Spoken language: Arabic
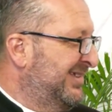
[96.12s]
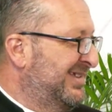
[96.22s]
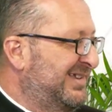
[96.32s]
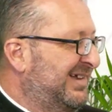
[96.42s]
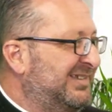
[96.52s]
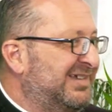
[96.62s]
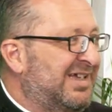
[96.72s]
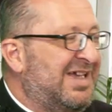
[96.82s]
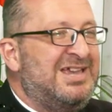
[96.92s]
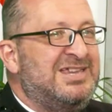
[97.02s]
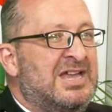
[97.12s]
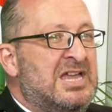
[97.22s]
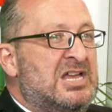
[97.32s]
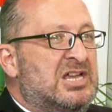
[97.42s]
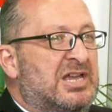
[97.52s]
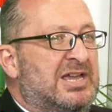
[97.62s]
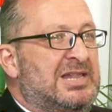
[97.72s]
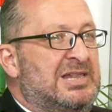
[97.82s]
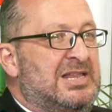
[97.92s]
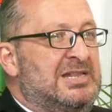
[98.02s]
يعني هاي
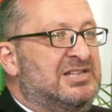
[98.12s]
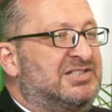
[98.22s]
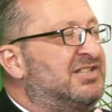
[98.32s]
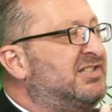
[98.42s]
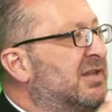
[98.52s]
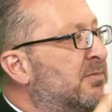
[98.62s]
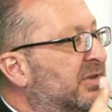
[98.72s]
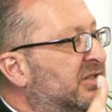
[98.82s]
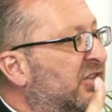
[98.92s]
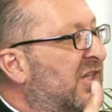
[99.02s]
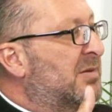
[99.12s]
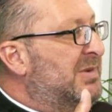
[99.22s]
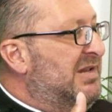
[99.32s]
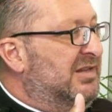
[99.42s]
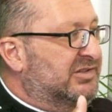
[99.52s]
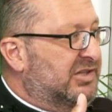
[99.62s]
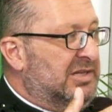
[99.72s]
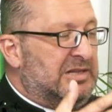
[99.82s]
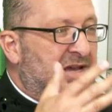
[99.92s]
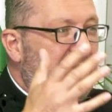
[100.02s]
السيستم نظام
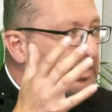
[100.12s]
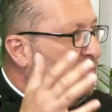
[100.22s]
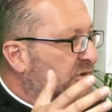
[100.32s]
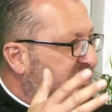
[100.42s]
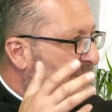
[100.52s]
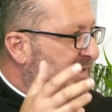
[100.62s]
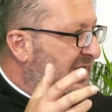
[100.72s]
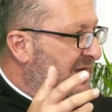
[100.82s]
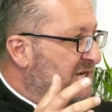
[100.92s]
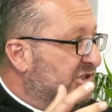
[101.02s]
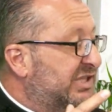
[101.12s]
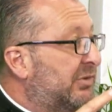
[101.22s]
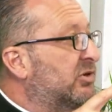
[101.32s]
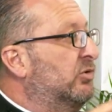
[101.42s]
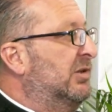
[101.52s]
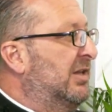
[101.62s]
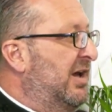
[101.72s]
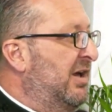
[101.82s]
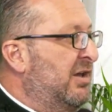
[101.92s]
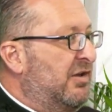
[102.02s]
الخلق والطبيعة اخترقه
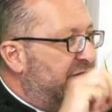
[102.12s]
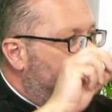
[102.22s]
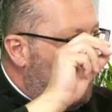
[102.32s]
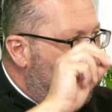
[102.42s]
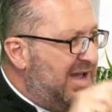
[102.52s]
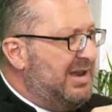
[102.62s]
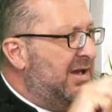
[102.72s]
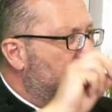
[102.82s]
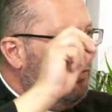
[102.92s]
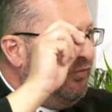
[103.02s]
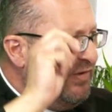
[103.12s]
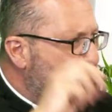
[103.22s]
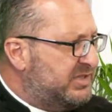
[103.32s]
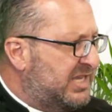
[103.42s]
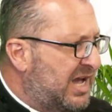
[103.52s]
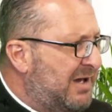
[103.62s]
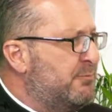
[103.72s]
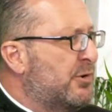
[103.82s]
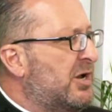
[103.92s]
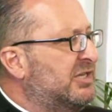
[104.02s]
الله في حالة منفردة
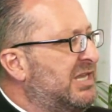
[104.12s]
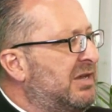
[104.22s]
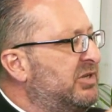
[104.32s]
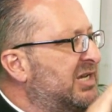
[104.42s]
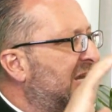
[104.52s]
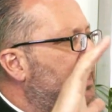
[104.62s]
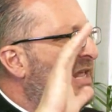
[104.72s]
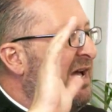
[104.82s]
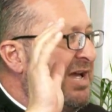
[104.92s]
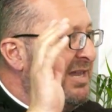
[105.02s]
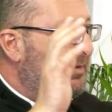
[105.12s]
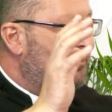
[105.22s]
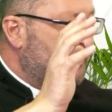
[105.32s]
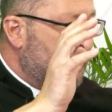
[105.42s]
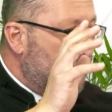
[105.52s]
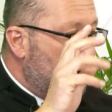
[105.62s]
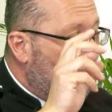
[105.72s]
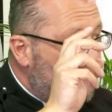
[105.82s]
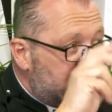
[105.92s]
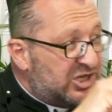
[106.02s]
عبر تاريخ العالم
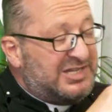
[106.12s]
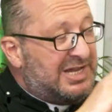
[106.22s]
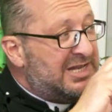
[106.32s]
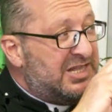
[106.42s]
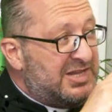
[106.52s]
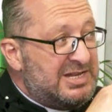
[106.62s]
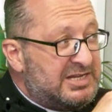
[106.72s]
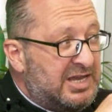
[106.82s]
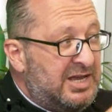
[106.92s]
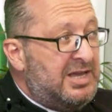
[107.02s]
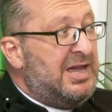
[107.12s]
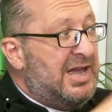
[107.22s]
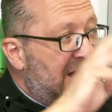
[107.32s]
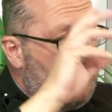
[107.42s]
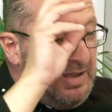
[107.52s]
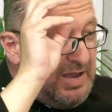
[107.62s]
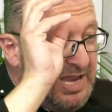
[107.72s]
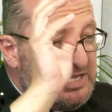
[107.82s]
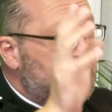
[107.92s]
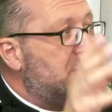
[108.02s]
ويشهد على ذلك
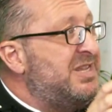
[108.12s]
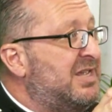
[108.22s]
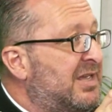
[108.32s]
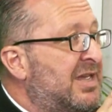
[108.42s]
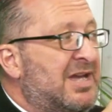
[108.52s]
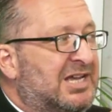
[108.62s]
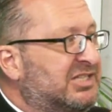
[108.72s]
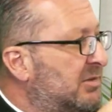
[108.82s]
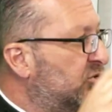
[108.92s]
الجميع حتى المش